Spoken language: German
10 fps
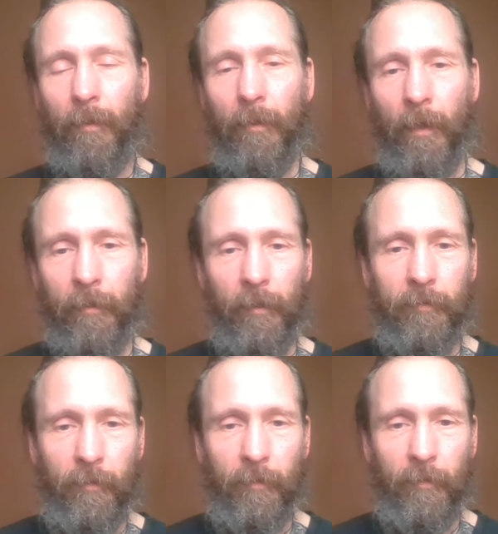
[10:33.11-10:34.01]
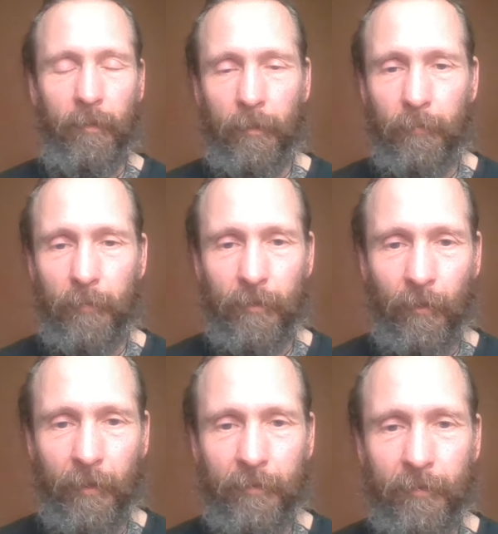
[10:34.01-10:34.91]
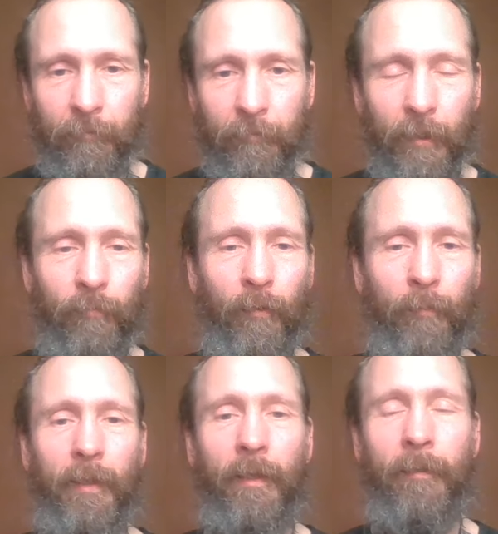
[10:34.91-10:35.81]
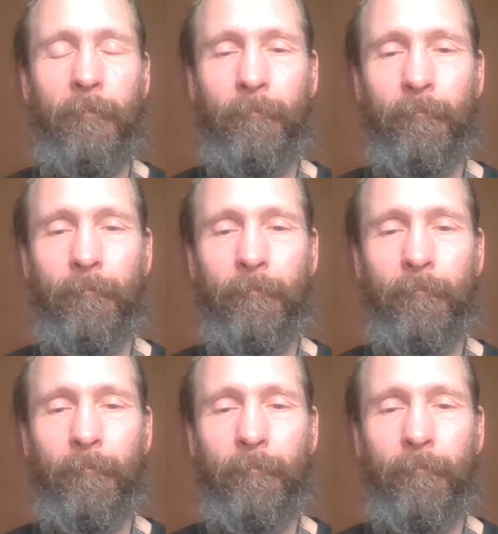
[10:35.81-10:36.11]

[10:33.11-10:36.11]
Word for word: Krankheitsgewinn gibt es auch ein extra Video von mir,